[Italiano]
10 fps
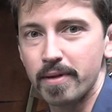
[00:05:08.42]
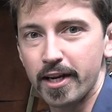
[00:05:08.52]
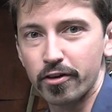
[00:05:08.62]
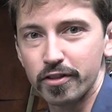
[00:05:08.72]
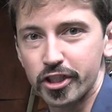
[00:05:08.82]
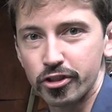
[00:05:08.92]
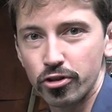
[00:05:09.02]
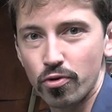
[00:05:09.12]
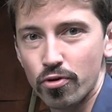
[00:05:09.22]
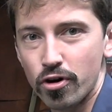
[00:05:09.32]
nel
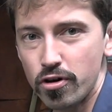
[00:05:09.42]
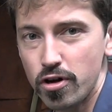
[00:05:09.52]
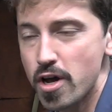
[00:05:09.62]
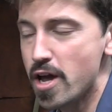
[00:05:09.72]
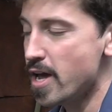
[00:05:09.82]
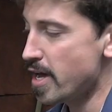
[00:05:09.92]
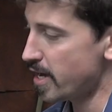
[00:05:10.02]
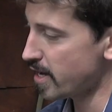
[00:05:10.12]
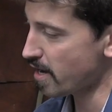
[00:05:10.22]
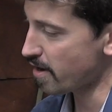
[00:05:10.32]
1901
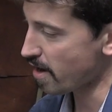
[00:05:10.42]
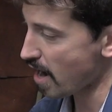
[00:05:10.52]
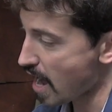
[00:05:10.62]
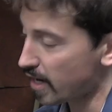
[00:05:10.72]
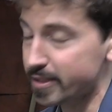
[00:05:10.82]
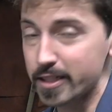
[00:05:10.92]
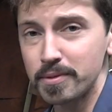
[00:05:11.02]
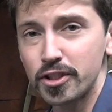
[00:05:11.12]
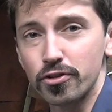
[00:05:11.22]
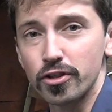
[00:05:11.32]
eh, ah, alla
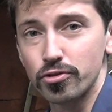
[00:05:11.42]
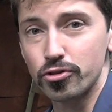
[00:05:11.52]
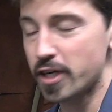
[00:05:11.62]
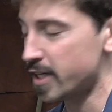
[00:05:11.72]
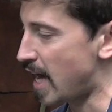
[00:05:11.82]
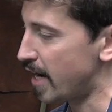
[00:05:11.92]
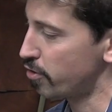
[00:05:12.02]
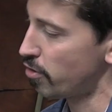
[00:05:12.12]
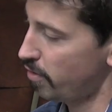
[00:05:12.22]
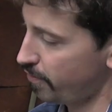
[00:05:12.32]
trasmissione ha aggiunto
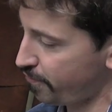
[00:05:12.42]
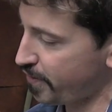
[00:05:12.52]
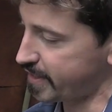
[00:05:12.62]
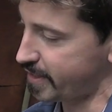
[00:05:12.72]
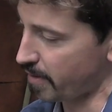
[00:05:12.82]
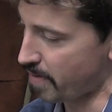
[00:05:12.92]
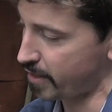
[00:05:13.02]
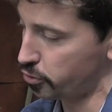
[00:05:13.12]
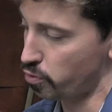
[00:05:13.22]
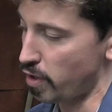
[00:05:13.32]
cardanico. Fiat
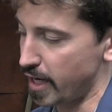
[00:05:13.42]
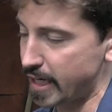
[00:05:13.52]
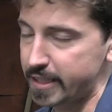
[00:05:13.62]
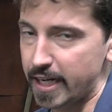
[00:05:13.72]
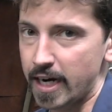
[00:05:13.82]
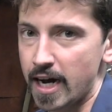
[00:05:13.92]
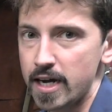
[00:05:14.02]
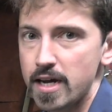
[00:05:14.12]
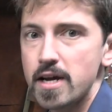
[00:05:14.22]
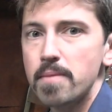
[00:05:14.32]
rimane su quella
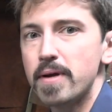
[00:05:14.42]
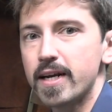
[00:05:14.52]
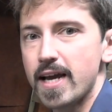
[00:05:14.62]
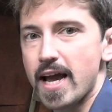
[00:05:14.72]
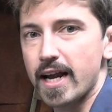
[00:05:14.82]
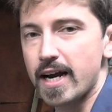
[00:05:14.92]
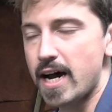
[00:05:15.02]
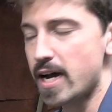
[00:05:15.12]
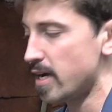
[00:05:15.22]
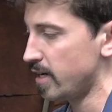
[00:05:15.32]
catena perché
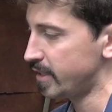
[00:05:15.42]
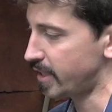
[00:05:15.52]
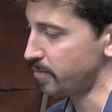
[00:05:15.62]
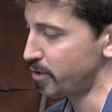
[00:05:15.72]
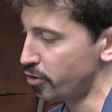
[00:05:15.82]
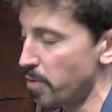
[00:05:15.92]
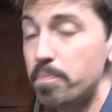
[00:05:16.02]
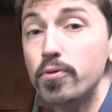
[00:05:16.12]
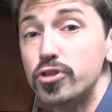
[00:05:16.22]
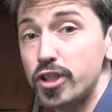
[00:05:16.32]
era la trasmissione
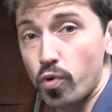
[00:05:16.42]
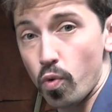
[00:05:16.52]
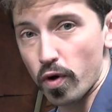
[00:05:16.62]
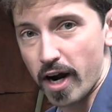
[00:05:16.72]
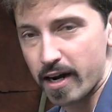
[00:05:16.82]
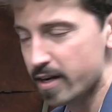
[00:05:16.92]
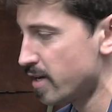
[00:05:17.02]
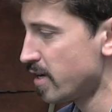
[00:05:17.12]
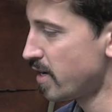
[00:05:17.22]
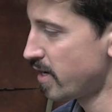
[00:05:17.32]
più sicura.
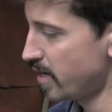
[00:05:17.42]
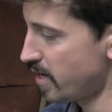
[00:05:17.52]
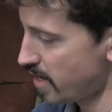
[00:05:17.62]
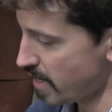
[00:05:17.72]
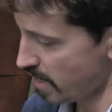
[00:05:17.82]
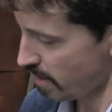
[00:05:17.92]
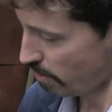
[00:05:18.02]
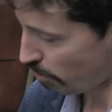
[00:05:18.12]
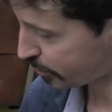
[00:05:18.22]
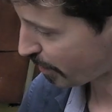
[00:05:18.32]

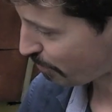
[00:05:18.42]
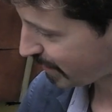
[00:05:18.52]
Oltre a